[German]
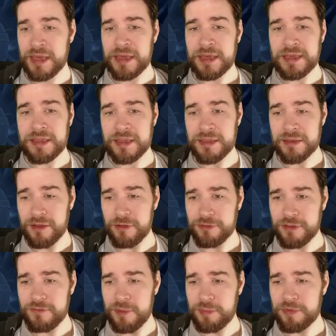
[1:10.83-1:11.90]
Hier auf
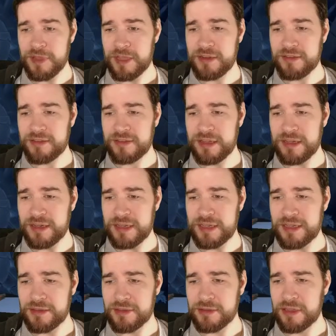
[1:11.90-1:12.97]
der Webseite seht
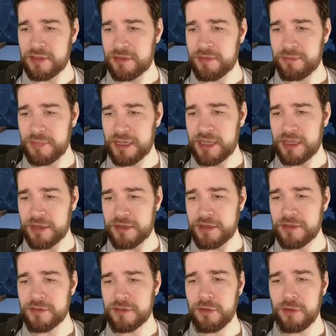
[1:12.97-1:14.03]
ihr, dass man kann einen
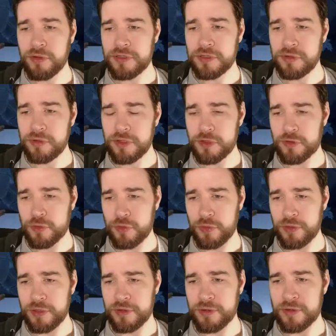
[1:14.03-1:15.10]
Discord natürlich
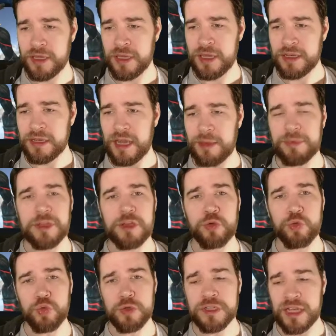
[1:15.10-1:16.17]
joinen. Da habe ich einen
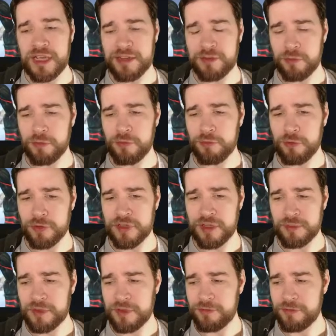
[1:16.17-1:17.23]
guten Eindruck von. Die
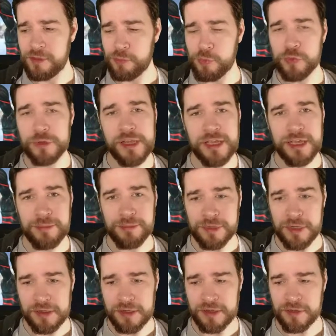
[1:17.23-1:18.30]
haben sich viel Mühe gegeben,
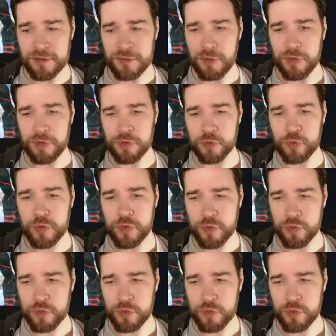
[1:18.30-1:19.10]
den Discord gut zu